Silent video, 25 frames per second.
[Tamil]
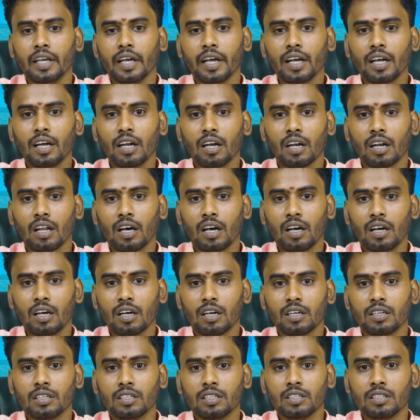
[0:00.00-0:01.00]
எங்கெல்லாம்
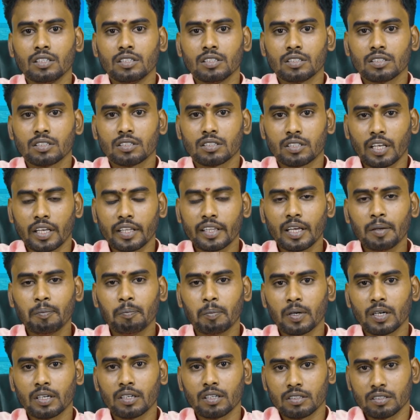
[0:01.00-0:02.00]
சதை
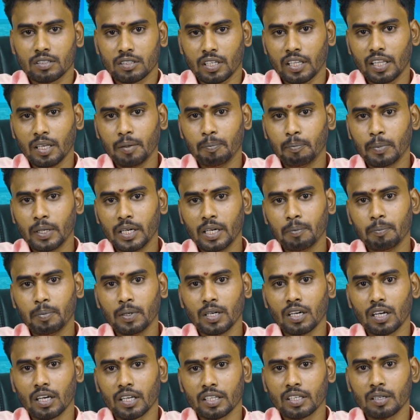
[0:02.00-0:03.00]
பகு சதை
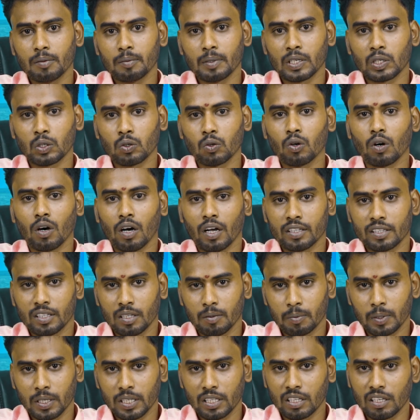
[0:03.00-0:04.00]
பிடிப்புகள் அதிகமாக இருக்கோ
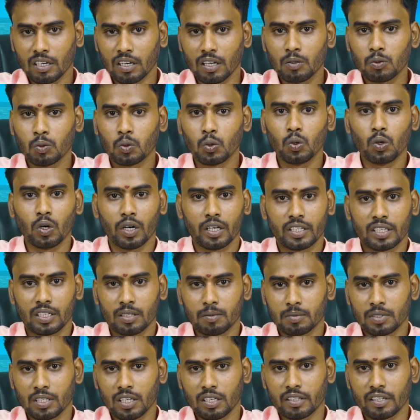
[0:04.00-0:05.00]
அந்த பகுதியெல்லாம் குரு
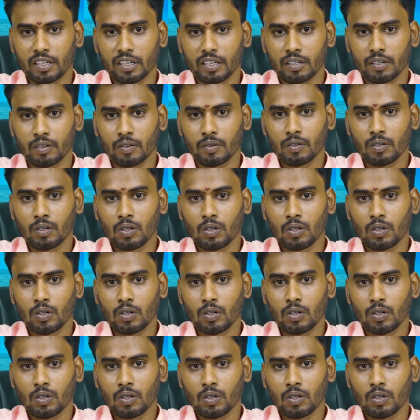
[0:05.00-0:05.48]
ஆதிக்கம் செலுத்துகிறார்